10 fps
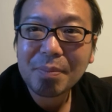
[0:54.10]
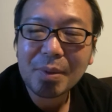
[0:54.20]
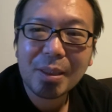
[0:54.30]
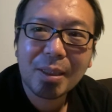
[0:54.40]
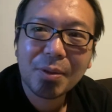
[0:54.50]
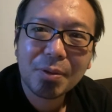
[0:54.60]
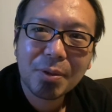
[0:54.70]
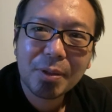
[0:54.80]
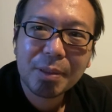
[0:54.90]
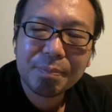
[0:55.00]
あの、一
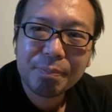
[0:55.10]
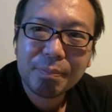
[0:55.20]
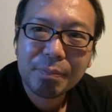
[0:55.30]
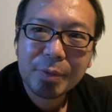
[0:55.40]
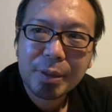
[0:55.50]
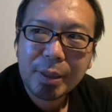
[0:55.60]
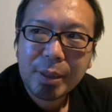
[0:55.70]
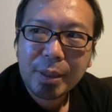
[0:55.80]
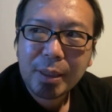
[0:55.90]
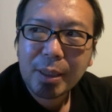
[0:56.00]
人、い
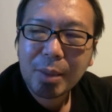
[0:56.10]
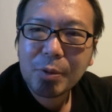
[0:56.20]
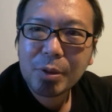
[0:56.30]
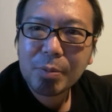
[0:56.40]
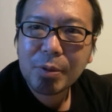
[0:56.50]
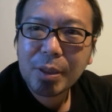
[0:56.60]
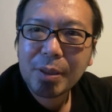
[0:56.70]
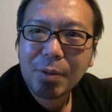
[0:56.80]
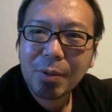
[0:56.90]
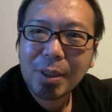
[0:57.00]
や、多分自分的に
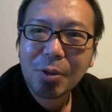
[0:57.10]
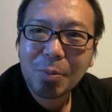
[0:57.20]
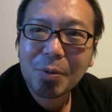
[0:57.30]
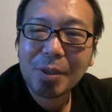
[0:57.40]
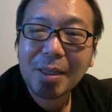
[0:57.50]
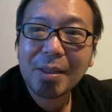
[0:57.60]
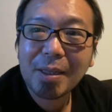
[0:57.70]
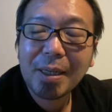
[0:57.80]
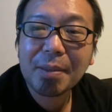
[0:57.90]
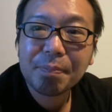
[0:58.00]
はこれだと思うんだっ
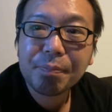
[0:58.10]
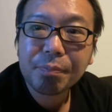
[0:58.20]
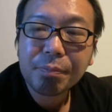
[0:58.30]
て、